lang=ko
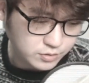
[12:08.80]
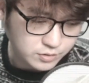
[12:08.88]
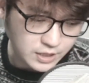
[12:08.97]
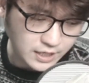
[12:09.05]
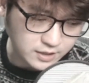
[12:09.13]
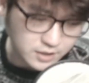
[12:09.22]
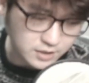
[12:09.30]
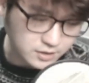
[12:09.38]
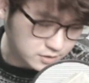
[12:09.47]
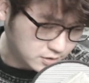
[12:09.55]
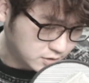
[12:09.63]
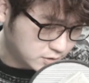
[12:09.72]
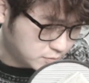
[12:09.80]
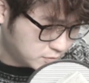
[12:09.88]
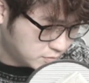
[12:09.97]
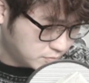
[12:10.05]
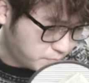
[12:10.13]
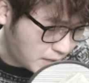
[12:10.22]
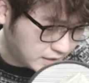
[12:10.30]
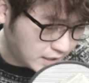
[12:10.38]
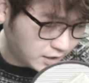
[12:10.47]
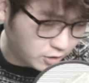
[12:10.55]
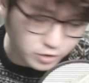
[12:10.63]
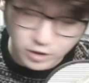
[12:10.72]
애들 그
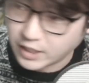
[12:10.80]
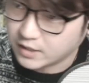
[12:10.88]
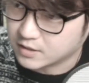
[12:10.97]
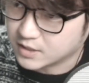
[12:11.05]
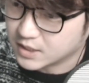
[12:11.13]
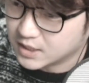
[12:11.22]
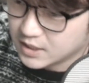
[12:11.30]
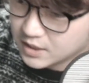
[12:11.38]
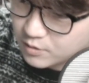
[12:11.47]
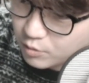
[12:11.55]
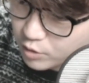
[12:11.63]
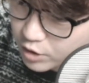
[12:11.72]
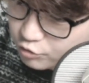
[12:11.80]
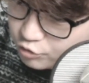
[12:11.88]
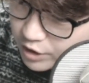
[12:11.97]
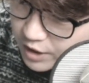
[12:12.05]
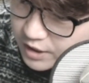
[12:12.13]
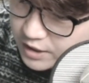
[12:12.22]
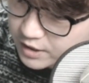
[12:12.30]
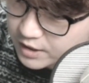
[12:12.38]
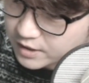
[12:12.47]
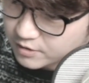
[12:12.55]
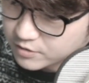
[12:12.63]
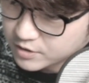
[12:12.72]
배터리 연결되어 있듯이 그렇게 뒤에 이렇게 돼
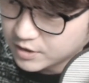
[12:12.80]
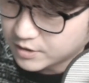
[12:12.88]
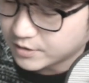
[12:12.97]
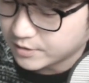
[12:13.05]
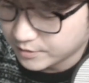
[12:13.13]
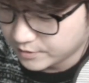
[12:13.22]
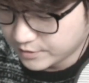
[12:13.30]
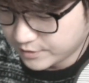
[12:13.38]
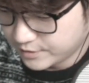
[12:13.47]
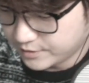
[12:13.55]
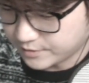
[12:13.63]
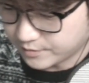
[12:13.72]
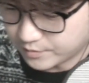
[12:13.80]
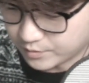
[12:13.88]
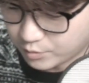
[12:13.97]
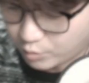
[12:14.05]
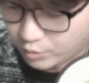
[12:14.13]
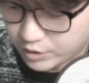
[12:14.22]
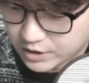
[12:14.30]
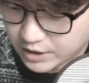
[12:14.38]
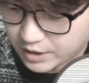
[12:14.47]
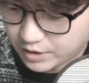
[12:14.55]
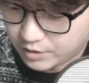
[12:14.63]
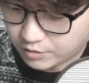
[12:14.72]
있거든요. 그걸
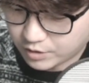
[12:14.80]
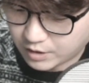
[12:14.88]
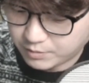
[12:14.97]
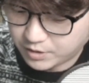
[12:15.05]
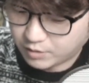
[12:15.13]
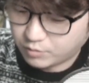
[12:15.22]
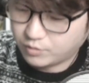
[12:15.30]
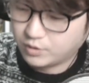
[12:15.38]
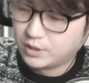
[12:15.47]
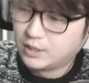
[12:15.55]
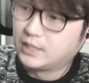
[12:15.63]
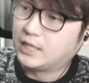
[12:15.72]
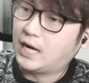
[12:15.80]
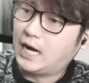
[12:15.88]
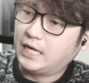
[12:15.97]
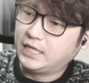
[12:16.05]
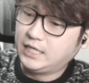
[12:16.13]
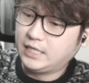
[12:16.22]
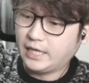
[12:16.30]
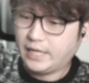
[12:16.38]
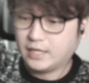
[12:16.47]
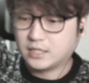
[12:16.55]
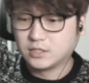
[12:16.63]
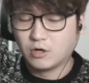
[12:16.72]
이제 연결하면 되고, 아
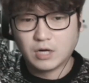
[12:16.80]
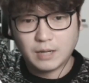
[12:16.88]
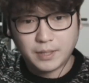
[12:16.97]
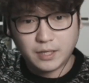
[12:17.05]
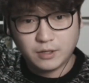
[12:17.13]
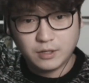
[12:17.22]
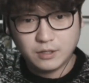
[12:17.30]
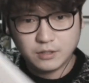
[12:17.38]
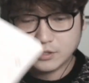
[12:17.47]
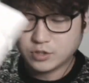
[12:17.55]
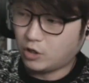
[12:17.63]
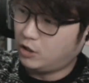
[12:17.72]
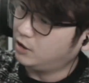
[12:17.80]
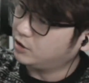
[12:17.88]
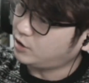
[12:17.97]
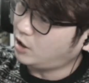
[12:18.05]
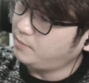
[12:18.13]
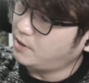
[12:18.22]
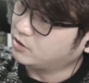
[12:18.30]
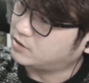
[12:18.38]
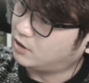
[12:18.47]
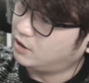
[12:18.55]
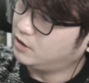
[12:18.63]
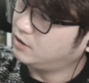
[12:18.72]
이게 그건가봐요. 설,
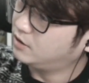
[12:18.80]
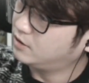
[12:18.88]
설명서.